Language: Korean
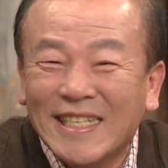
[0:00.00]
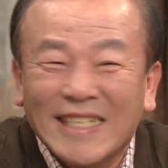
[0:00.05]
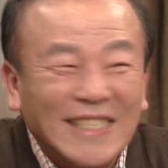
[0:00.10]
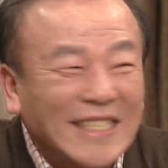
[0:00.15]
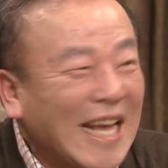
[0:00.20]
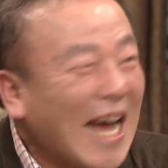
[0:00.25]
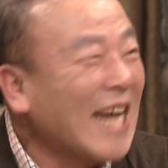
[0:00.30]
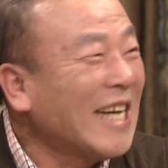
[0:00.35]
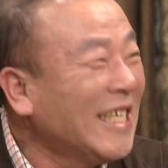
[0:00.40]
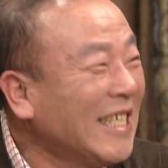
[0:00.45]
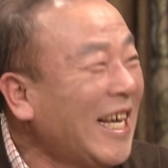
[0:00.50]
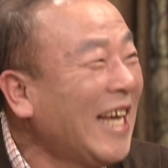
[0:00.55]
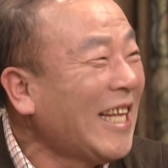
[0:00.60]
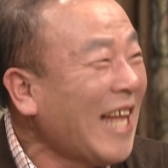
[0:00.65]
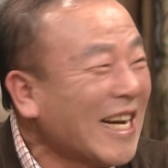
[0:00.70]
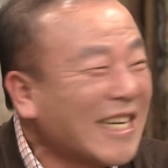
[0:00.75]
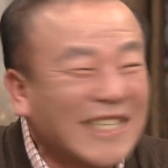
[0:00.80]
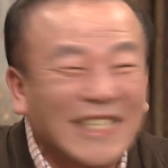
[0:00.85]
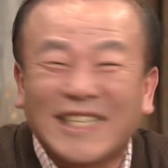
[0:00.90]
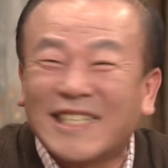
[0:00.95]
사는 게
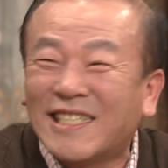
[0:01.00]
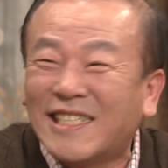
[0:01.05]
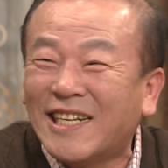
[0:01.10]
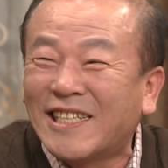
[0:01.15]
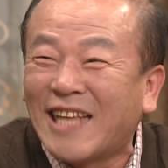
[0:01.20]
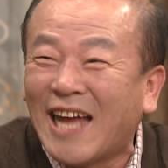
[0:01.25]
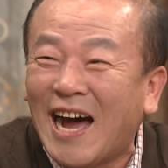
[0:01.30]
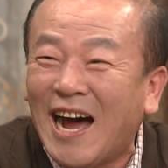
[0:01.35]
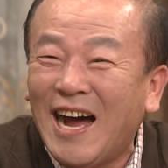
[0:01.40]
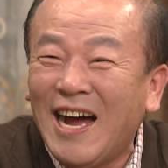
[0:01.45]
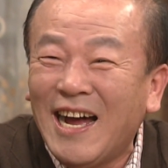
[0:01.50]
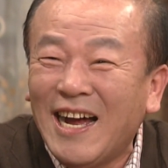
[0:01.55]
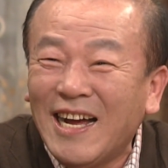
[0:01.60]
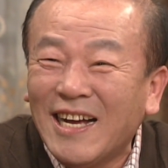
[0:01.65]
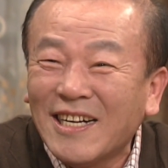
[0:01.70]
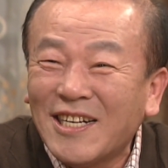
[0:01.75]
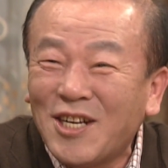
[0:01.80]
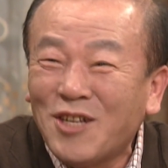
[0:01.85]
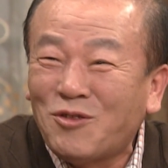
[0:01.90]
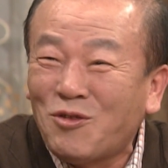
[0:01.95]
다 그런 거다.
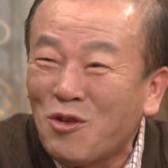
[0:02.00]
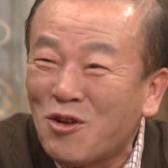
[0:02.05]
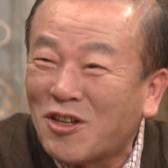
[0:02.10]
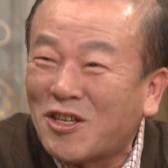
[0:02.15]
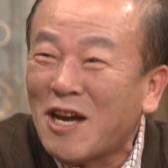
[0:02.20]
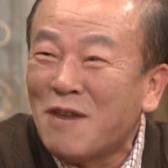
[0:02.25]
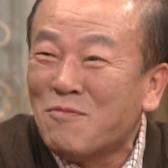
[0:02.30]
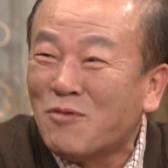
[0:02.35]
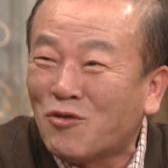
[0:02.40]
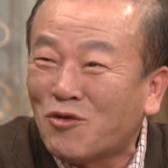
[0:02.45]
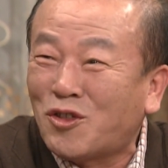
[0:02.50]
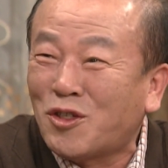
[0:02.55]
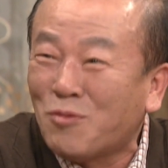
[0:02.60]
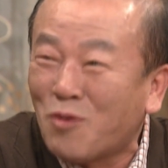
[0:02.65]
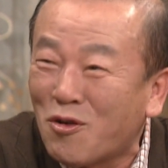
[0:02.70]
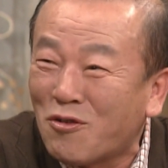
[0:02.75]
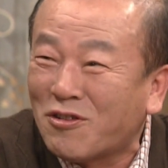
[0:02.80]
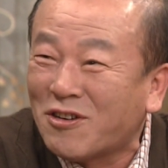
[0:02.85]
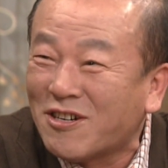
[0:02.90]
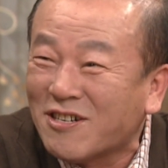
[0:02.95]
그래 또 이렇게 한번
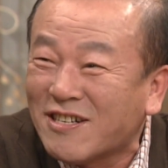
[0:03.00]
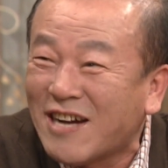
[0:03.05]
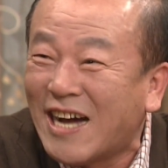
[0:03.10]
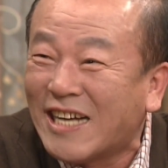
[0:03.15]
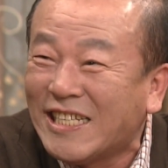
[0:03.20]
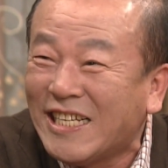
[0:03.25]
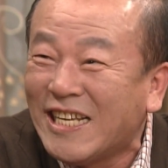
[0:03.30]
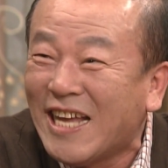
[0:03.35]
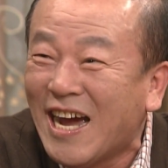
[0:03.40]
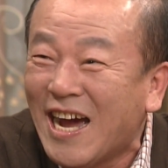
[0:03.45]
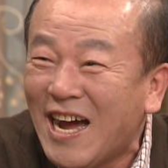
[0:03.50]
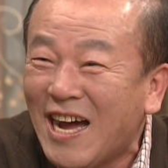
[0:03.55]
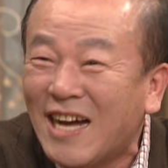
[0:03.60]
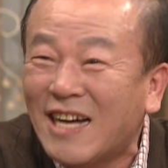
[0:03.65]
웃어보고 그러는 거 아니냐.